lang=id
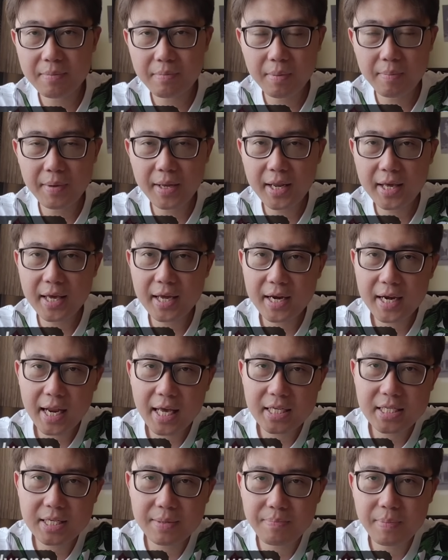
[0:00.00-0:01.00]
memiliki
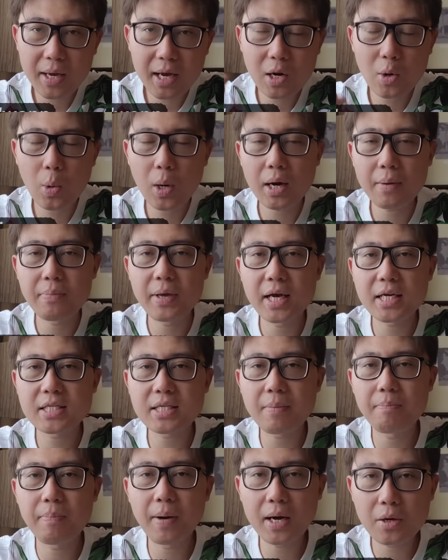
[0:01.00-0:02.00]
nasib yang luar
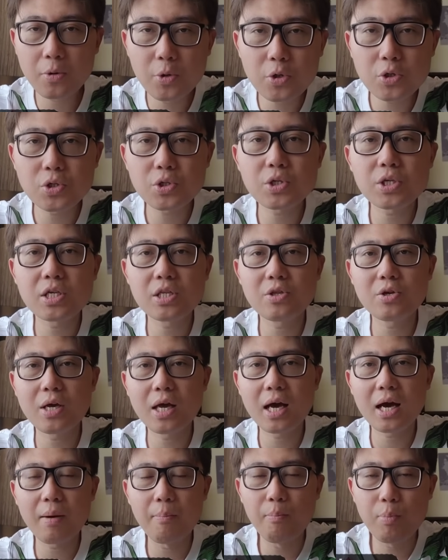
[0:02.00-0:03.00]
biasa bagus gitu
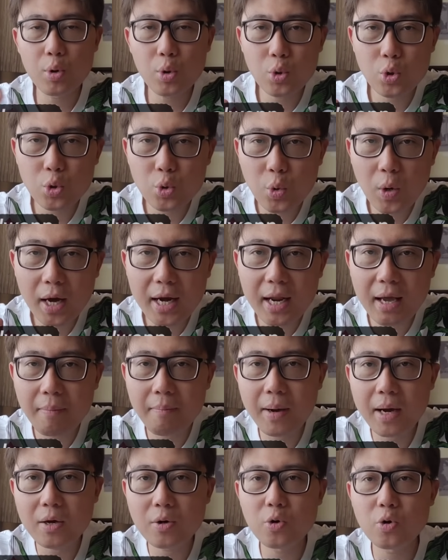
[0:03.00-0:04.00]
ya, keberuntungan yang
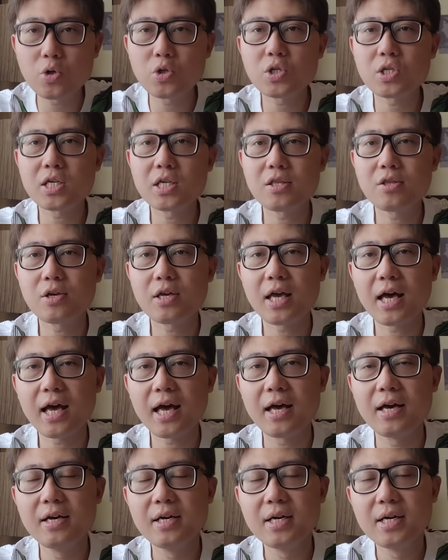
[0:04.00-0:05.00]
bagus gitu ya.